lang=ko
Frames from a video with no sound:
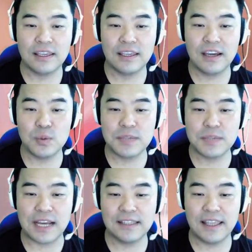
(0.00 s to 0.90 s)
키가 좀
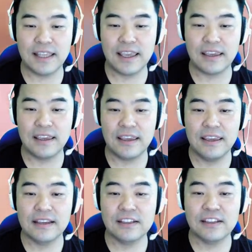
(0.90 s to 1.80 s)
작은데
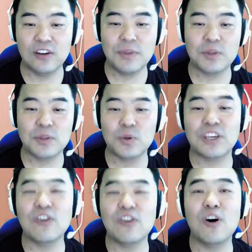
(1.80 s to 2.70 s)
그것마저도
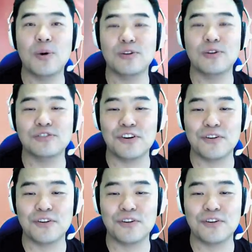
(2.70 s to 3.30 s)
귀여워 보였고요.